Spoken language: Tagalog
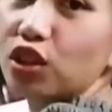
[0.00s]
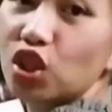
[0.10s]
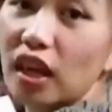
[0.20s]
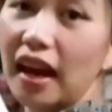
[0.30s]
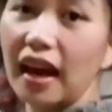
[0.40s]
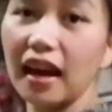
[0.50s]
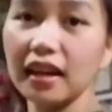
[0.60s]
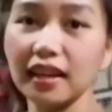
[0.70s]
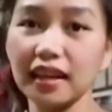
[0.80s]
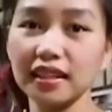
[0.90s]
Ito siya.
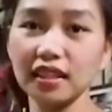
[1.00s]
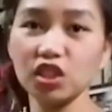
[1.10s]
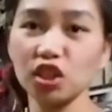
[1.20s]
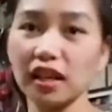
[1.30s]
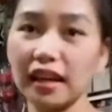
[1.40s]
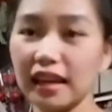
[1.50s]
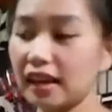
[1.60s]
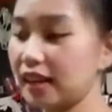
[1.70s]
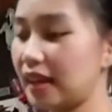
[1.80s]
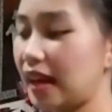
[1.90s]
Ganyan siya
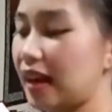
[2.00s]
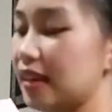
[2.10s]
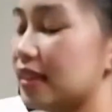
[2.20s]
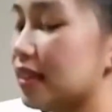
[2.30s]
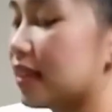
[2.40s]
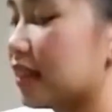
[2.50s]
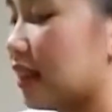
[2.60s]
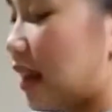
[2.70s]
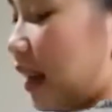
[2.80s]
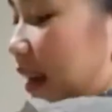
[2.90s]
kalaki, guys.
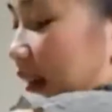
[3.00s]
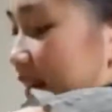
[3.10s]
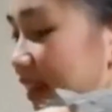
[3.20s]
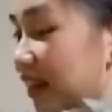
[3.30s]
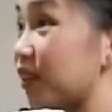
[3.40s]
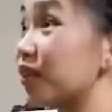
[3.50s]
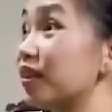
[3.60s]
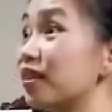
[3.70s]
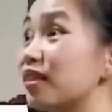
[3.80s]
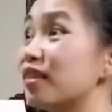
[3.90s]
Ang laki niya, no?
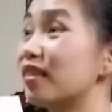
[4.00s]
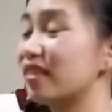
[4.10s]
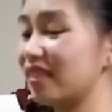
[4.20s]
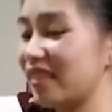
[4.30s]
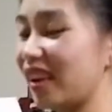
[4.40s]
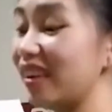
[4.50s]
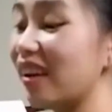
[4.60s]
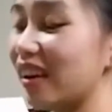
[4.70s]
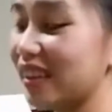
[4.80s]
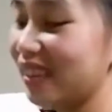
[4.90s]
Ang
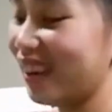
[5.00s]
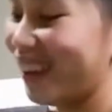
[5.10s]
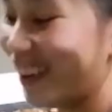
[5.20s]
laki niya.